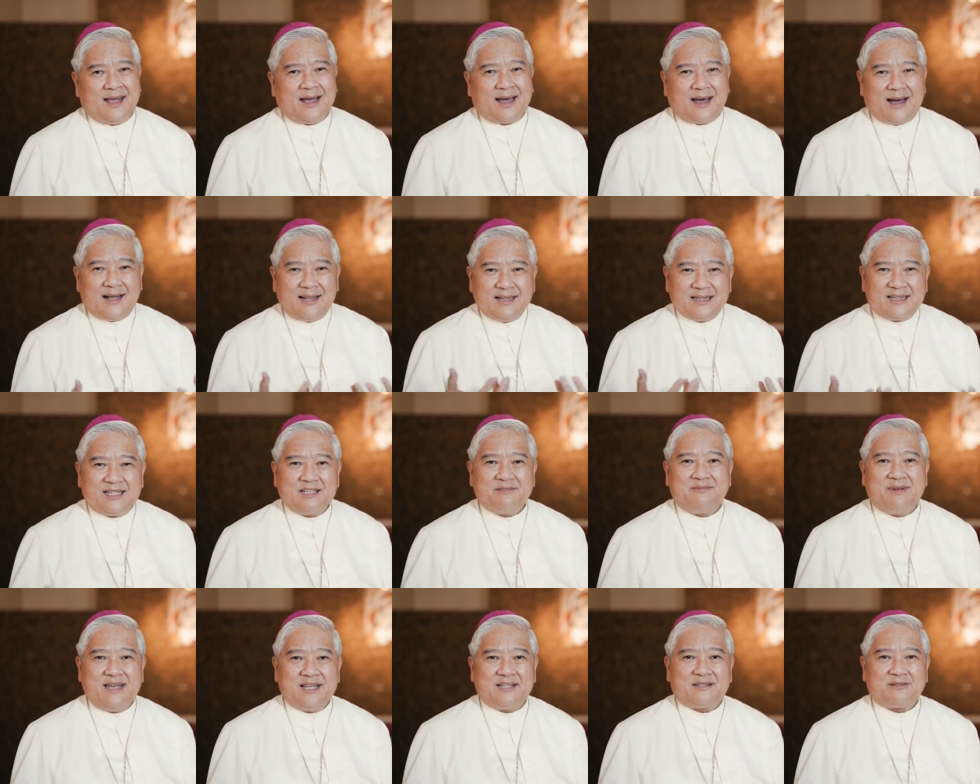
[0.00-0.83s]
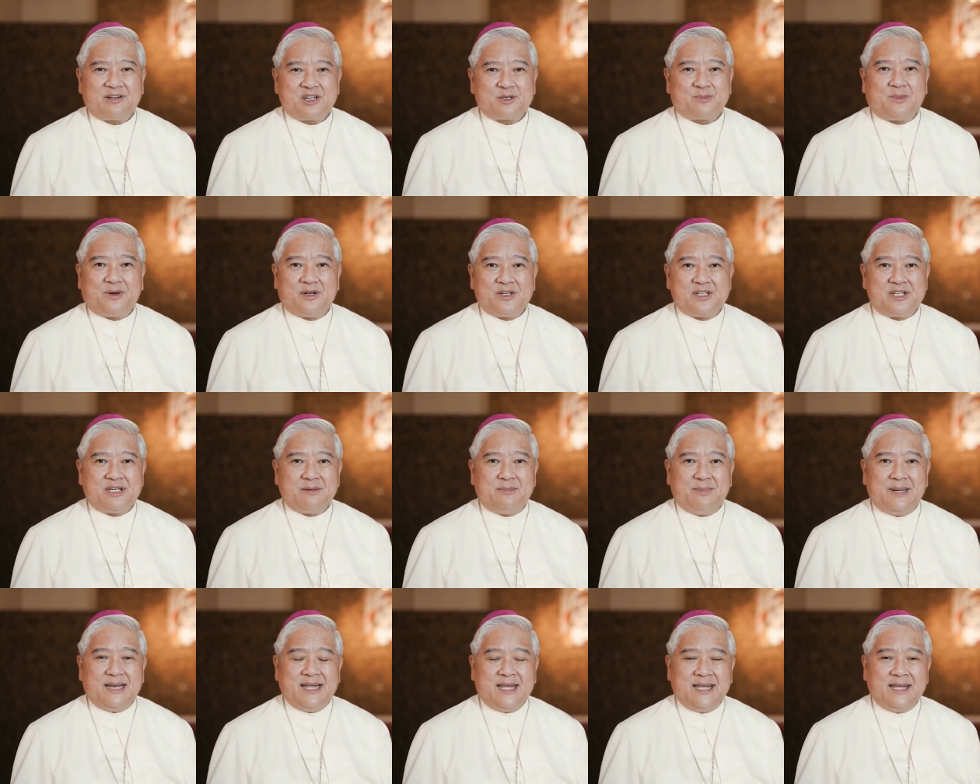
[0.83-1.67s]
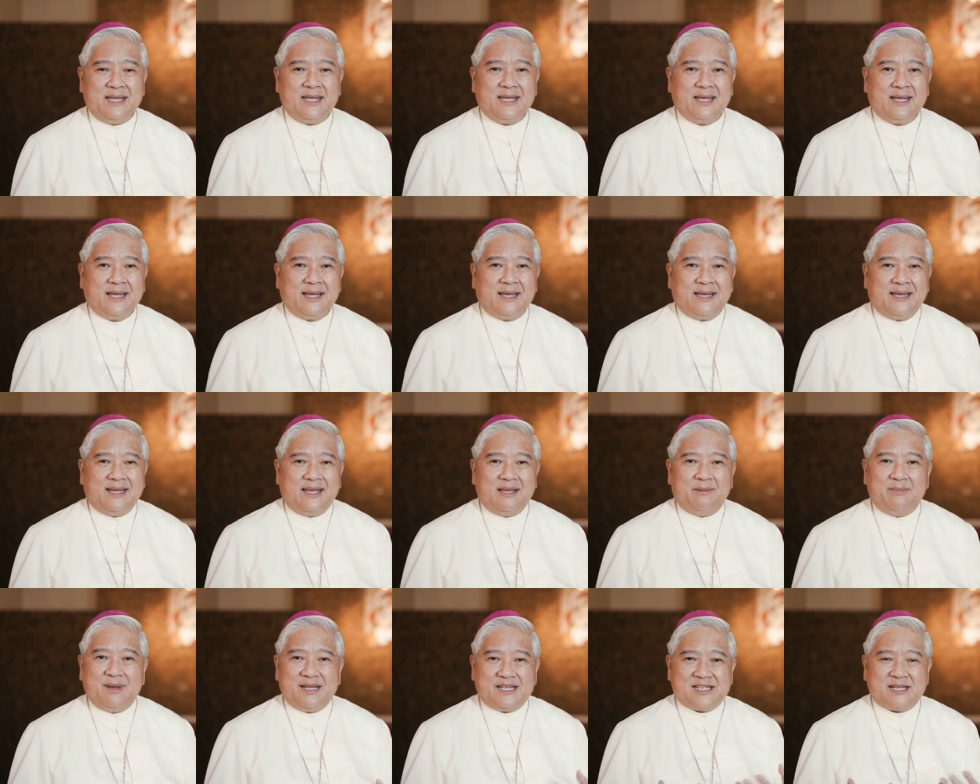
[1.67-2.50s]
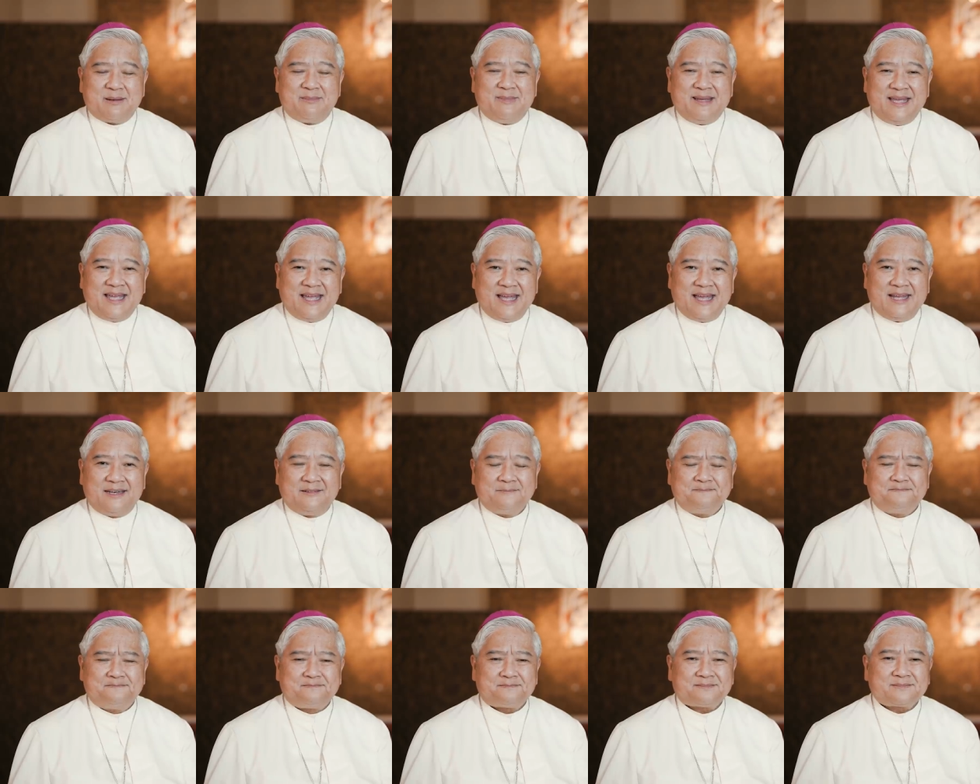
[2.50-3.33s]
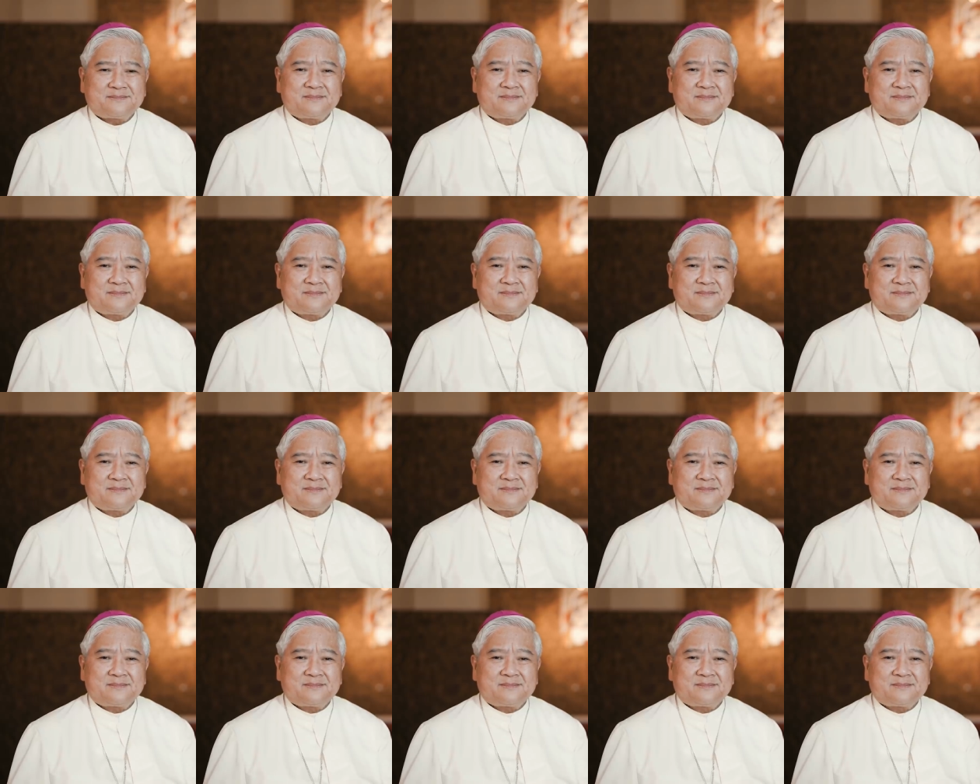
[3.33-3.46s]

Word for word: Cultivate responsibly, ibig sabihin,